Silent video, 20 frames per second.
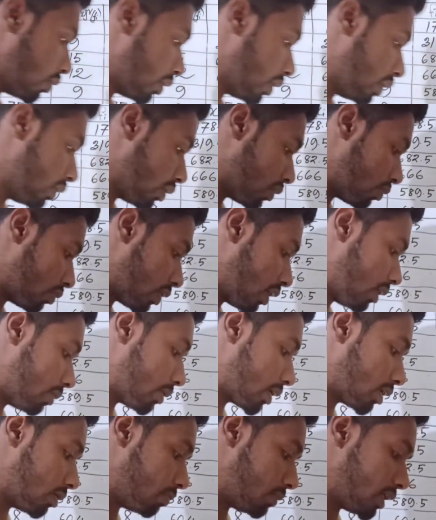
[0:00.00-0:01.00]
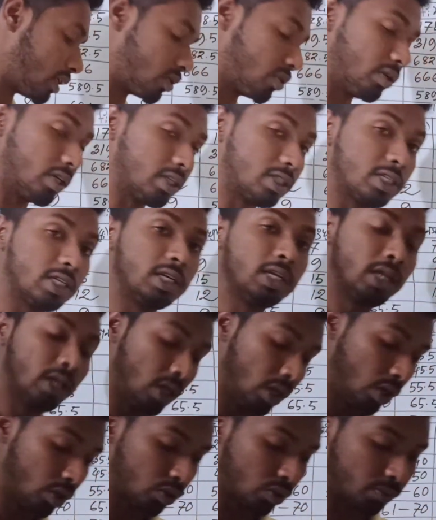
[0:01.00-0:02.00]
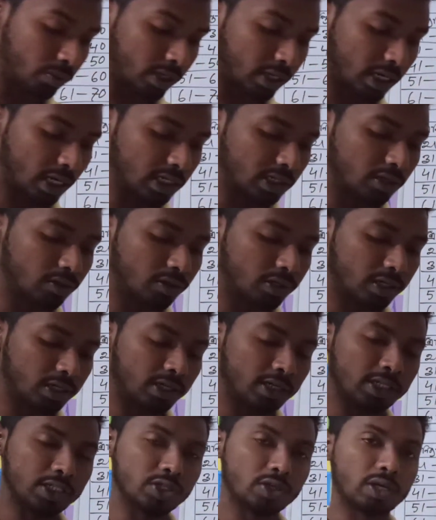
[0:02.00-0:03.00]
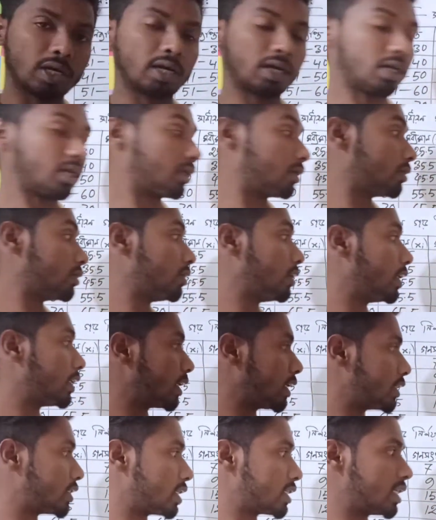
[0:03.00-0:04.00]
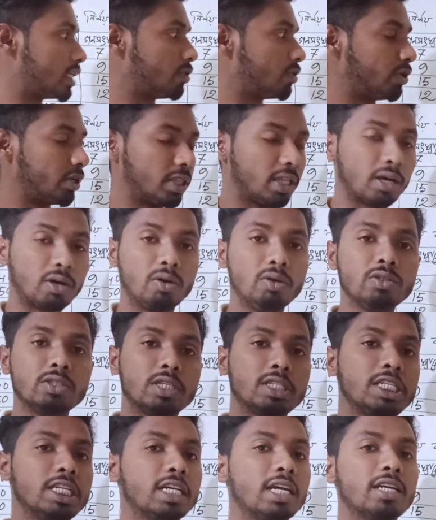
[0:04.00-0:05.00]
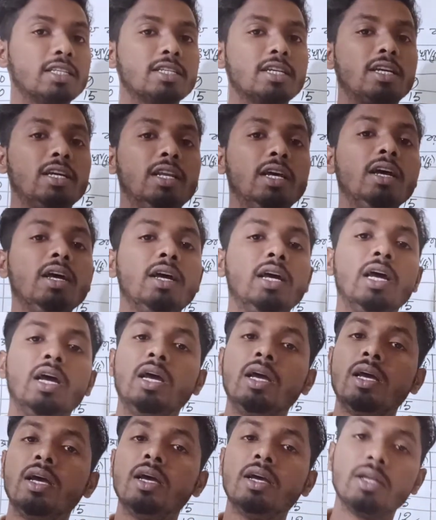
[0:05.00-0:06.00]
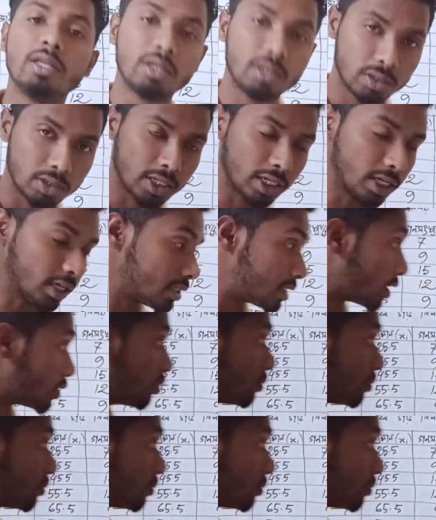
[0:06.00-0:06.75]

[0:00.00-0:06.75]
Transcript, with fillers: গড় নির্ণয় করা আমরা কমপ্লিট করেছি তোমরা ক্যালকুলেটরে নিজেরা এটাকে যাচাই করে দেখো যে ঠিক আছে কি না ঠিক আছে